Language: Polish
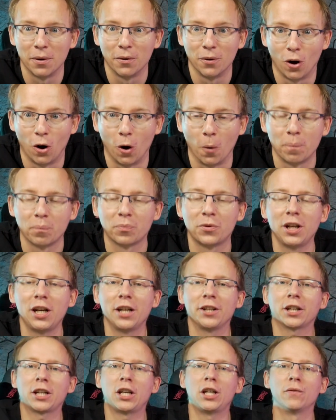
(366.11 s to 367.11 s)
O, tyle
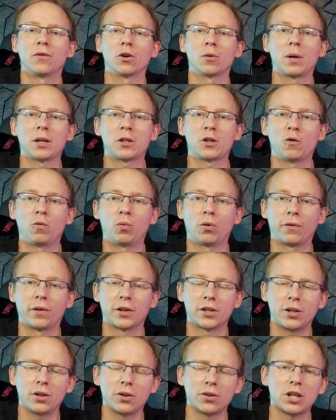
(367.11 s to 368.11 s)
takich informacji
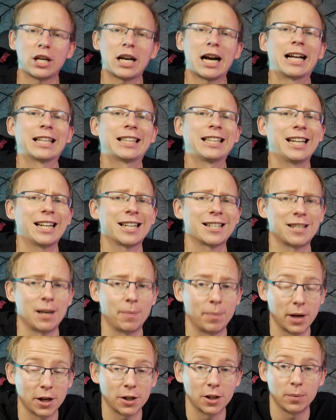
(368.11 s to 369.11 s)
wprowadzających, a teraz
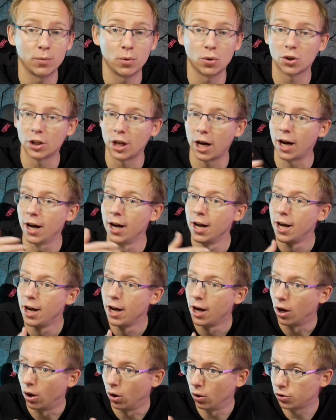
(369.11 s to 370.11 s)
zapraszam już na
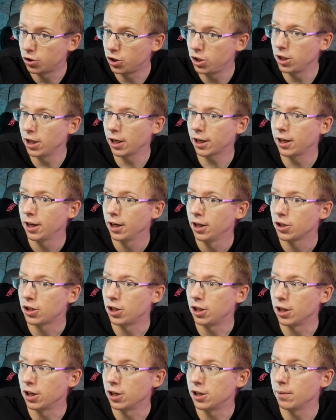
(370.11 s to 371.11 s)
odcinek,
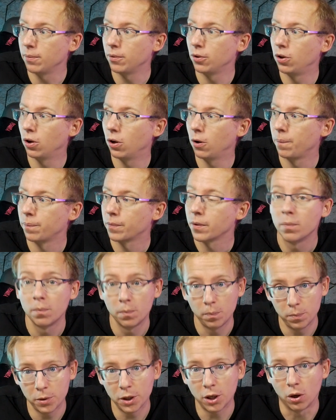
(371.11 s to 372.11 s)
czyli jedziemy do
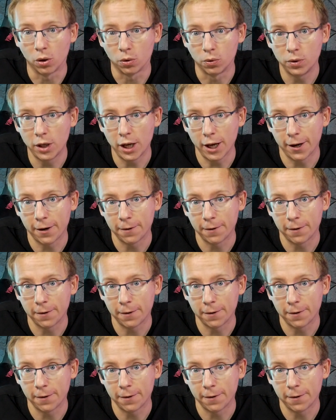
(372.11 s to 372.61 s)
przeglądu gier.